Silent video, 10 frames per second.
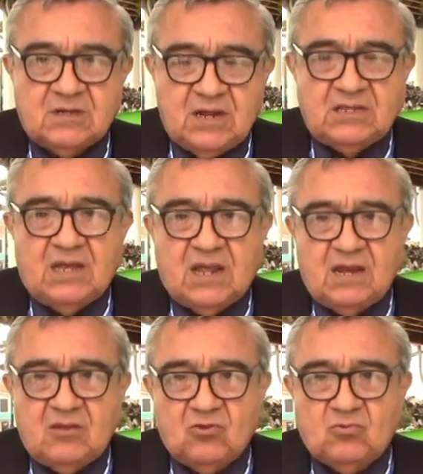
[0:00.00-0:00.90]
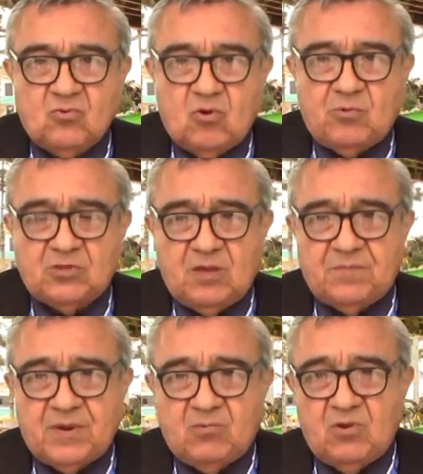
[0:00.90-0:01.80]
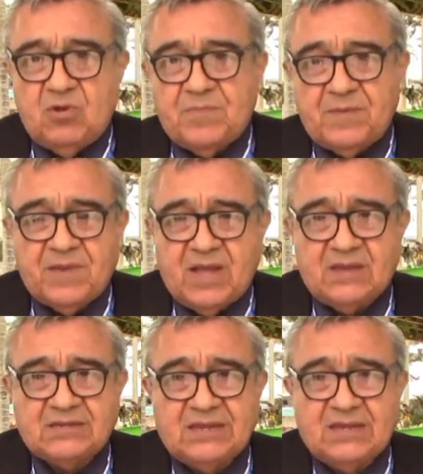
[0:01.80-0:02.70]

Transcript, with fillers: Gracias Carlitos, tú como siempre muy perspicaz